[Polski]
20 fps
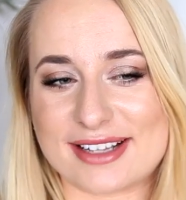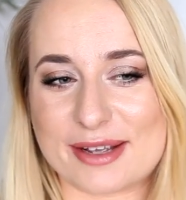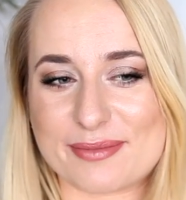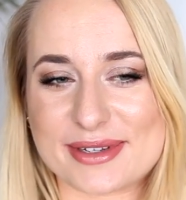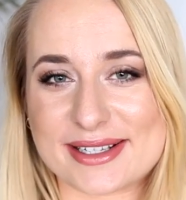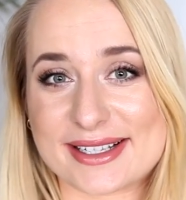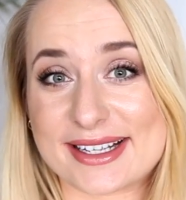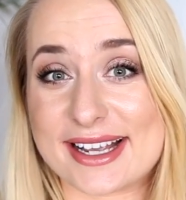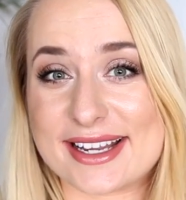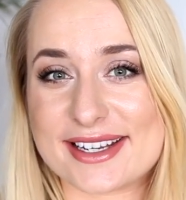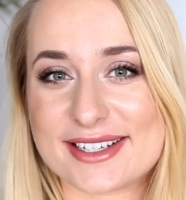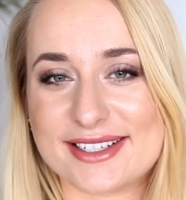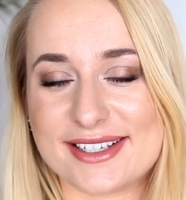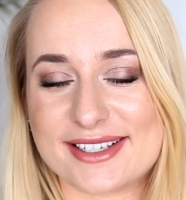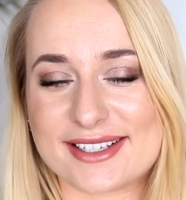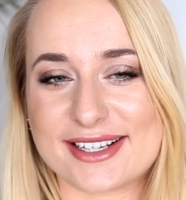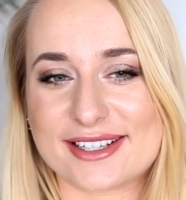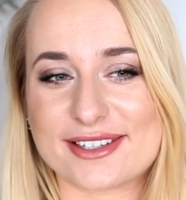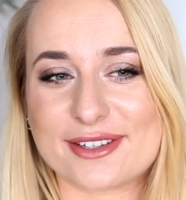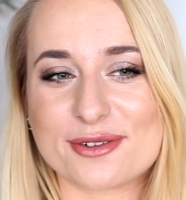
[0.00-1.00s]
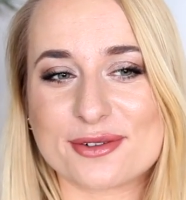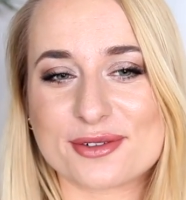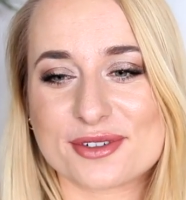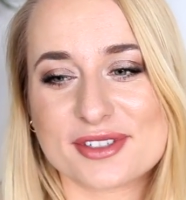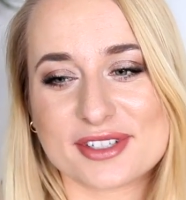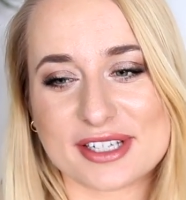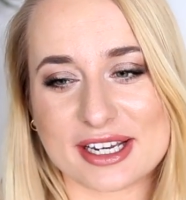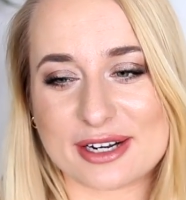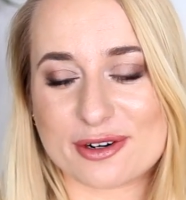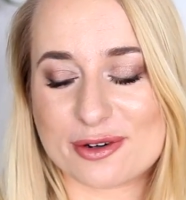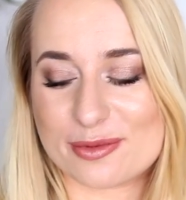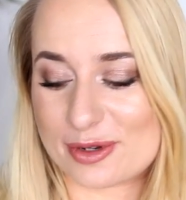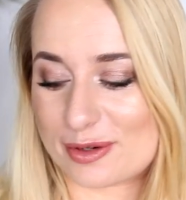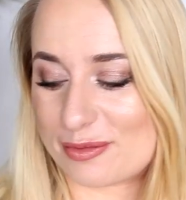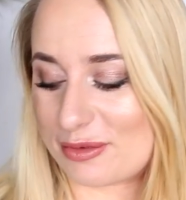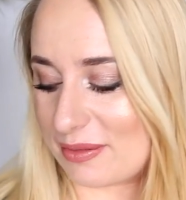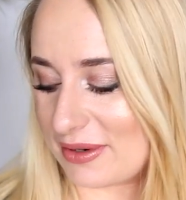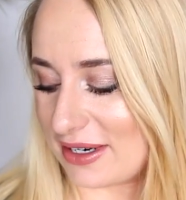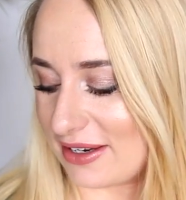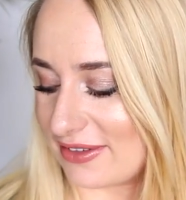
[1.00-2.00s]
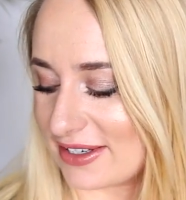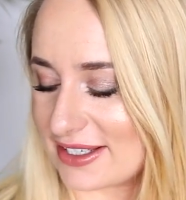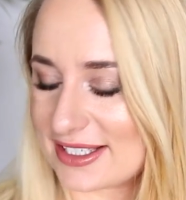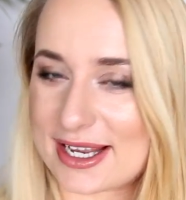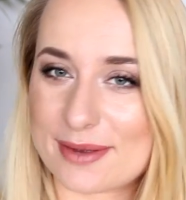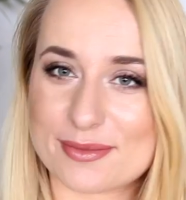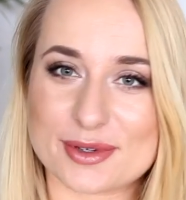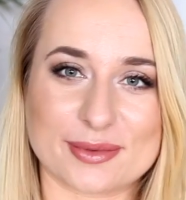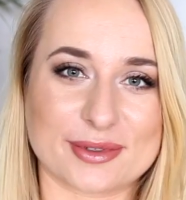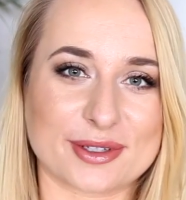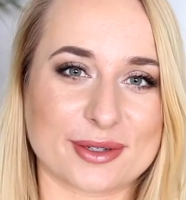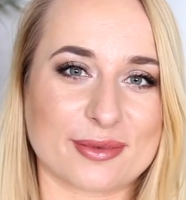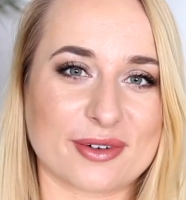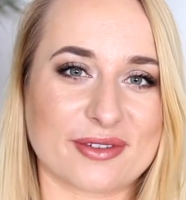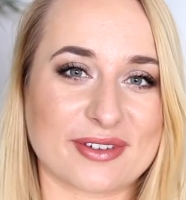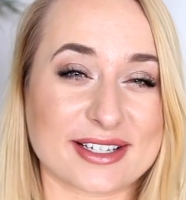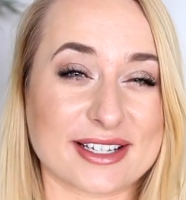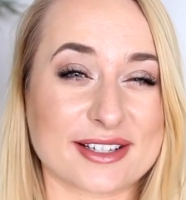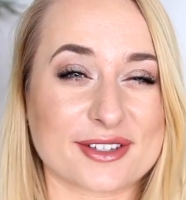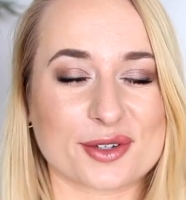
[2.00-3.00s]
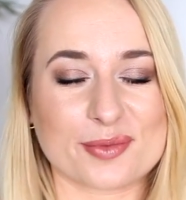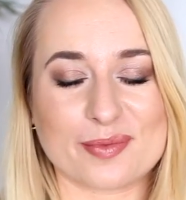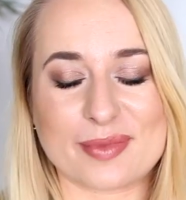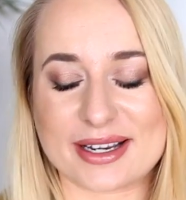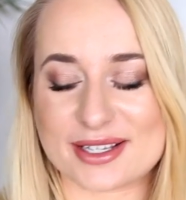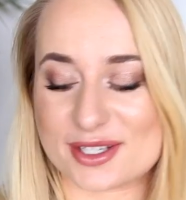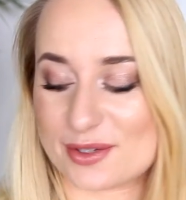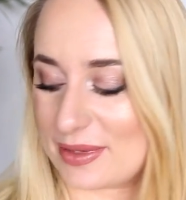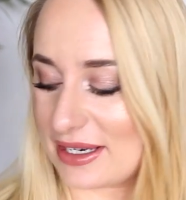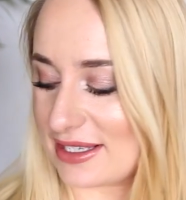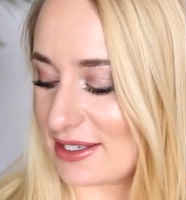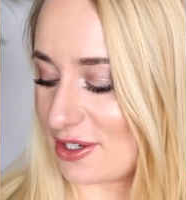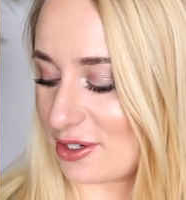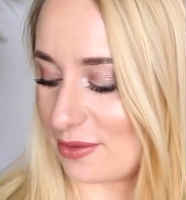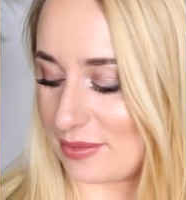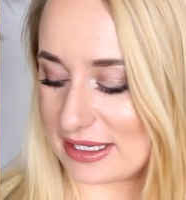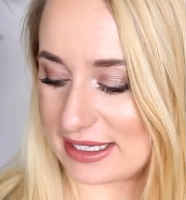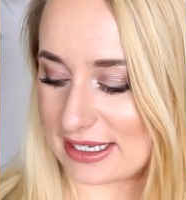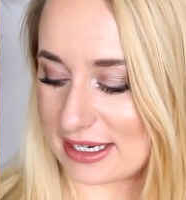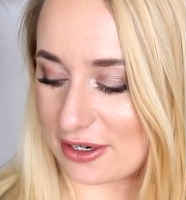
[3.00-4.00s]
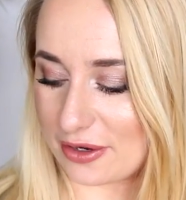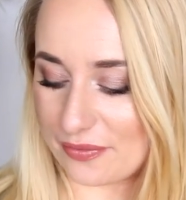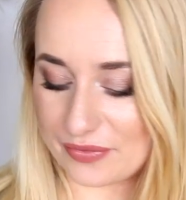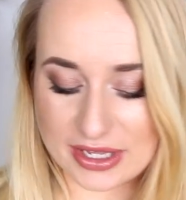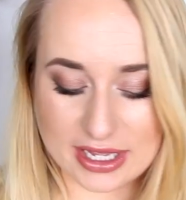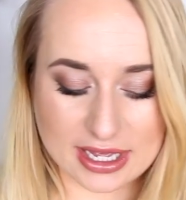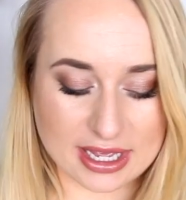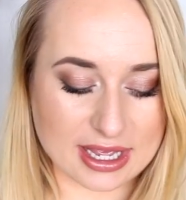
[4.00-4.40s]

napis hej śliczna, to już się humor poprawia. Chciałam, żeby to było właśnie coś bardzo, bardzo kobiecego.